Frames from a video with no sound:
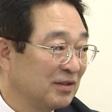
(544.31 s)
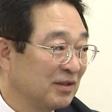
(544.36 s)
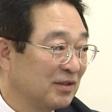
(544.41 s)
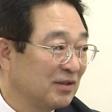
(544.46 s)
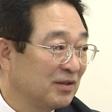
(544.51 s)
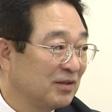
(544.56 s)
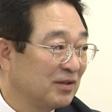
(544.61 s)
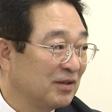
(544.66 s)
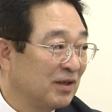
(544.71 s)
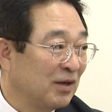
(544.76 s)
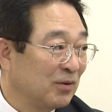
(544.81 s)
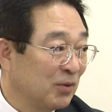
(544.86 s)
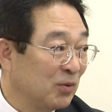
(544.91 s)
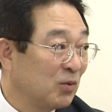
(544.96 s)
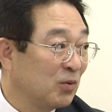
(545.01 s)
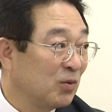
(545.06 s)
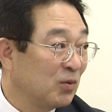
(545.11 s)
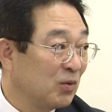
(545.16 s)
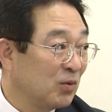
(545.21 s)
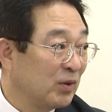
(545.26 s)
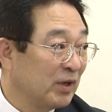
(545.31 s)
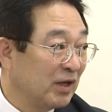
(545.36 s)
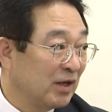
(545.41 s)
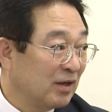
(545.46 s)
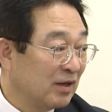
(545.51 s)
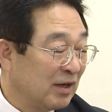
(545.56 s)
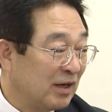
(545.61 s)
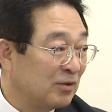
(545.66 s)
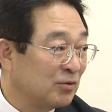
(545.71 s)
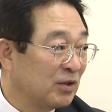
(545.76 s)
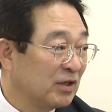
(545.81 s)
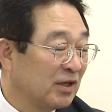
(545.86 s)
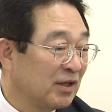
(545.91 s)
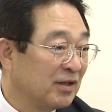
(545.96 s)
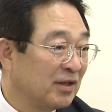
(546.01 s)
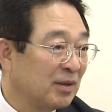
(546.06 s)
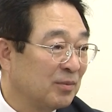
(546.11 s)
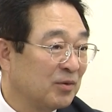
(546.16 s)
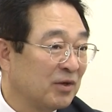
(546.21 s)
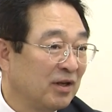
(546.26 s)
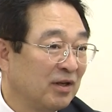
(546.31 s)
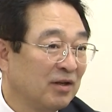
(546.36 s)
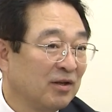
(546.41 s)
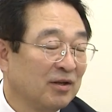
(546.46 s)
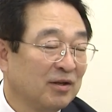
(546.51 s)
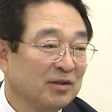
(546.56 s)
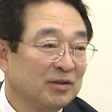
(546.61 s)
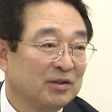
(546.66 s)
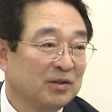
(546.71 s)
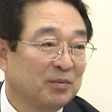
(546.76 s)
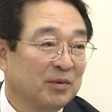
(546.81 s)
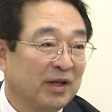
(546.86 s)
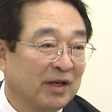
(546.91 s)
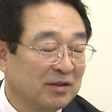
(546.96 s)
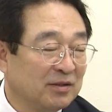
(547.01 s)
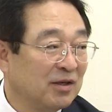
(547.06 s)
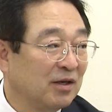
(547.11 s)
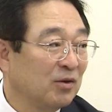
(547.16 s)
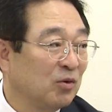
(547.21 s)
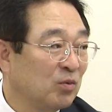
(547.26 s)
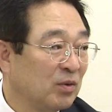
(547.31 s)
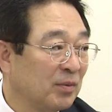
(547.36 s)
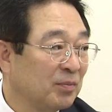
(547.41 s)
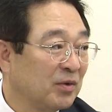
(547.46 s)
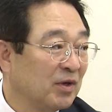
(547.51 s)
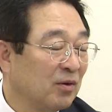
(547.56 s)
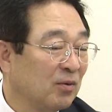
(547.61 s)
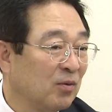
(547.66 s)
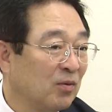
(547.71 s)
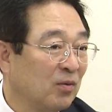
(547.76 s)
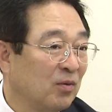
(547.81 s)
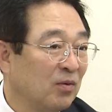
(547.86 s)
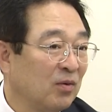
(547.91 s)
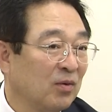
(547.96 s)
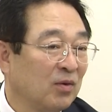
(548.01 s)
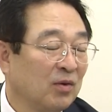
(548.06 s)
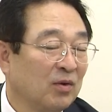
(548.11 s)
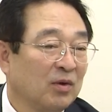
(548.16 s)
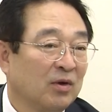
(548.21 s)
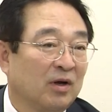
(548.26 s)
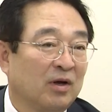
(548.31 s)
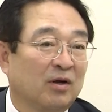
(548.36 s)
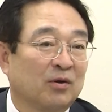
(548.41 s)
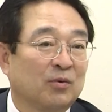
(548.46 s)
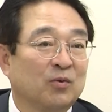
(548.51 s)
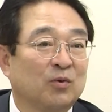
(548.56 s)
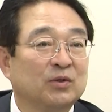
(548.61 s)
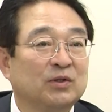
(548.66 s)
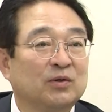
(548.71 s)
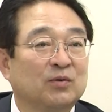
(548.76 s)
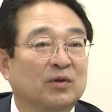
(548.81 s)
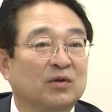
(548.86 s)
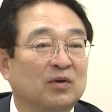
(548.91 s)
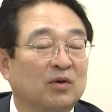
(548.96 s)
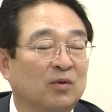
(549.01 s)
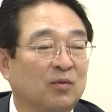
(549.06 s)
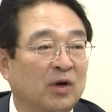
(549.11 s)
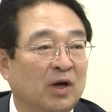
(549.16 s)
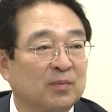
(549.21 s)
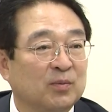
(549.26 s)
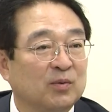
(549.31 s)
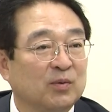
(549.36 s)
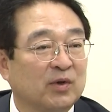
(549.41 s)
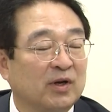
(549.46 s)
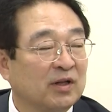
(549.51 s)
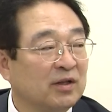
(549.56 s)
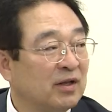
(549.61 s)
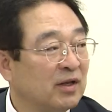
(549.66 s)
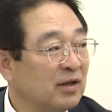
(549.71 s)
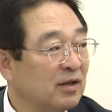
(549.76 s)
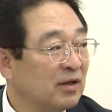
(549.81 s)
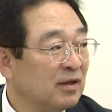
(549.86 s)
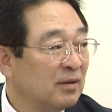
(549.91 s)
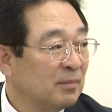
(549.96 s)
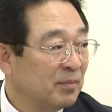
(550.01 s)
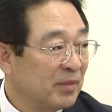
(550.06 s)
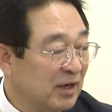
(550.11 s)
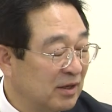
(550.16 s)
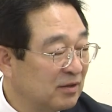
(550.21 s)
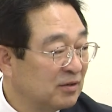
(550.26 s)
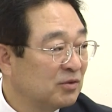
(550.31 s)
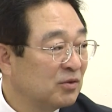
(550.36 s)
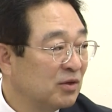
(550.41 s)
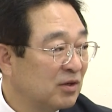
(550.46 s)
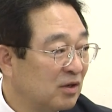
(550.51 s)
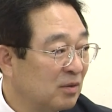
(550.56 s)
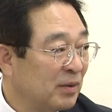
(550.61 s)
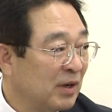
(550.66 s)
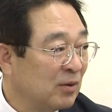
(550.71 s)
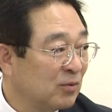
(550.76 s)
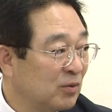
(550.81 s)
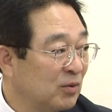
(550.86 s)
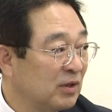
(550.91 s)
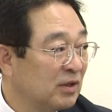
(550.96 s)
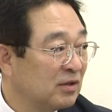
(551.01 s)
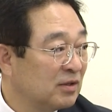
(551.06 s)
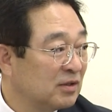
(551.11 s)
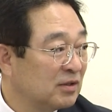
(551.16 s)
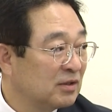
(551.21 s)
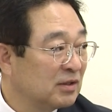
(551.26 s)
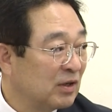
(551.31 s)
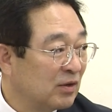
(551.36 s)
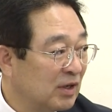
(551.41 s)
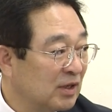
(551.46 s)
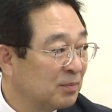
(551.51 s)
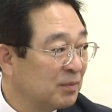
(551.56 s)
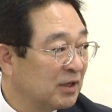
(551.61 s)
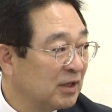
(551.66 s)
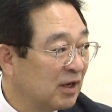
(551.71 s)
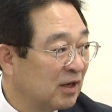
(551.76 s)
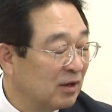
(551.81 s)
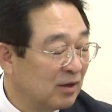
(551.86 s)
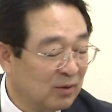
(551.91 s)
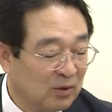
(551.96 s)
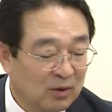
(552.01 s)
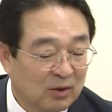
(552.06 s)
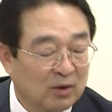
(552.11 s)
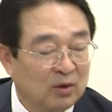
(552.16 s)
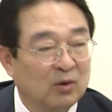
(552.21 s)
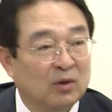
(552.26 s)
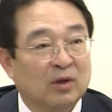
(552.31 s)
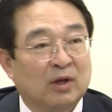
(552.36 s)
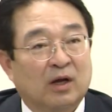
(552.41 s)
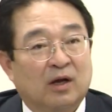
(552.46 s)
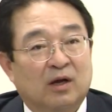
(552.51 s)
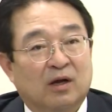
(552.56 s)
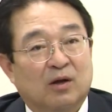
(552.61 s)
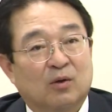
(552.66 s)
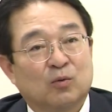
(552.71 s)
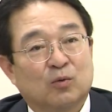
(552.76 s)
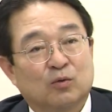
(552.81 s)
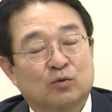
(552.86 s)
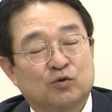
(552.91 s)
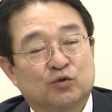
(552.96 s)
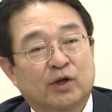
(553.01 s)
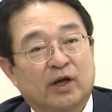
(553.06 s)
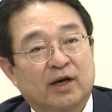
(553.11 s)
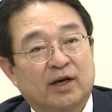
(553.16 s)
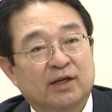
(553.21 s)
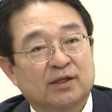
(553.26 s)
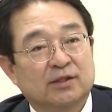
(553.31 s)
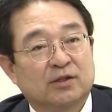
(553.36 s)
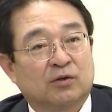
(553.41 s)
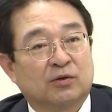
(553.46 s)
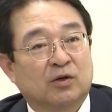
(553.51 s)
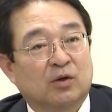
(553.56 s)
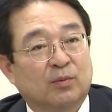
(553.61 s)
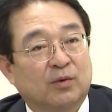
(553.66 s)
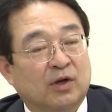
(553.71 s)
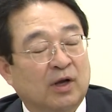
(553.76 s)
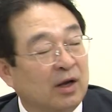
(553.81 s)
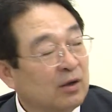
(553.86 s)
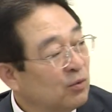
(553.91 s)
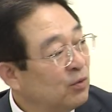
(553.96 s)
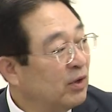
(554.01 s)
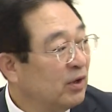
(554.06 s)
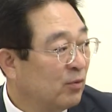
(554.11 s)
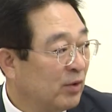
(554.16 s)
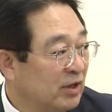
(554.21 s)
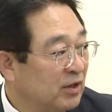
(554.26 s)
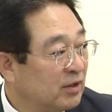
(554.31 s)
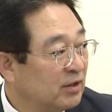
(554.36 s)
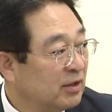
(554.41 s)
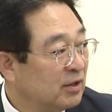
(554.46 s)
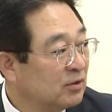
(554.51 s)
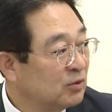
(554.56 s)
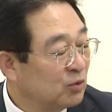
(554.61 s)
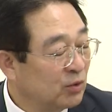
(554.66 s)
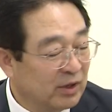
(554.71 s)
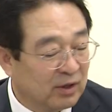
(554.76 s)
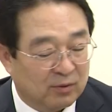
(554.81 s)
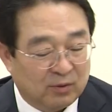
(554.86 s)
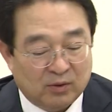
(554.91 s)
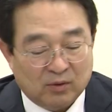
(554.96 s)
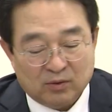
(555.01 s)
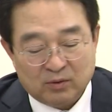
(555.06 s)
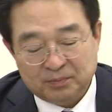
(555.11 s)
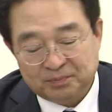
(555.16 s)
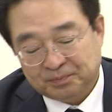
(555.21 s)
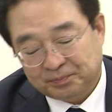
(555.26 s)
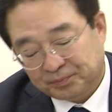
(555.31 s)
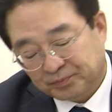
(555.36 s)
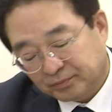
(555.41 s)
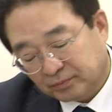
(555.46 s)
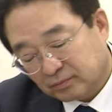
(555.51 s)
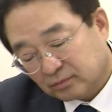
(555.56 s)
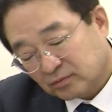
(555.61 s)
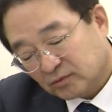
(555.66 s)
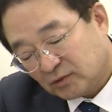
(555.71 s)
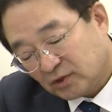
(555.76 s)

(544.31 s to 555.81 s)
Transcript: 어, 학교에 갈 수 있기 때문에 음. 지금 굉장히 고맙다고 어, 교직원들과 학부모들한테 많은 전화를 받고 있는 상황입니다. 네. 어, 요두 개가 이제 어떻게 보면 학교에 관련된 조례고요. 음.